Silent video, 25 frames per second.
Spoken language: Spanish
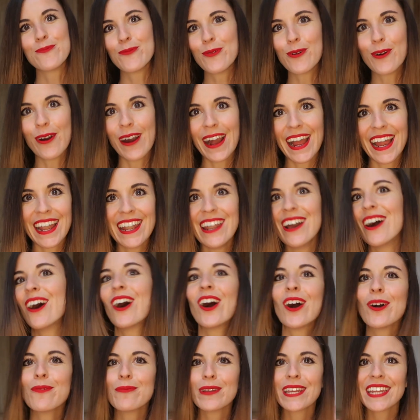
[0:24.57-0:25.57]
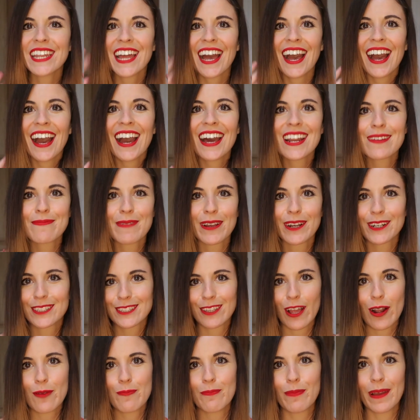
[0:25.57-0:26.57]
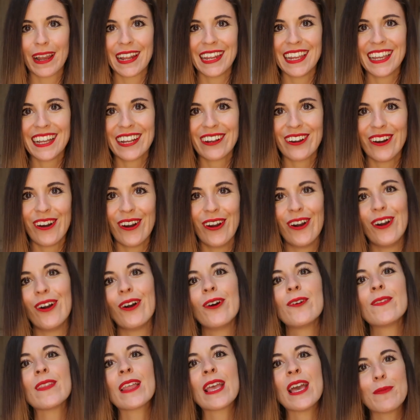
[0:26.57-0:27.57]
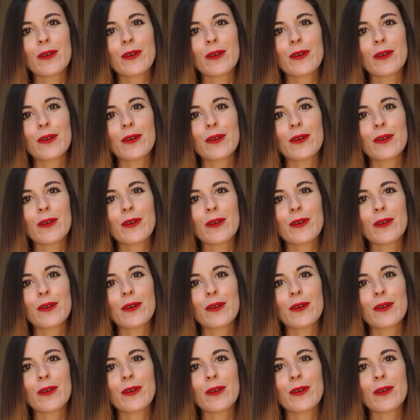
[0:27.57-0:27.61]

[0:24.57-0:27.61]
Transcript: Bueno, mirar, me he cortado el pelico.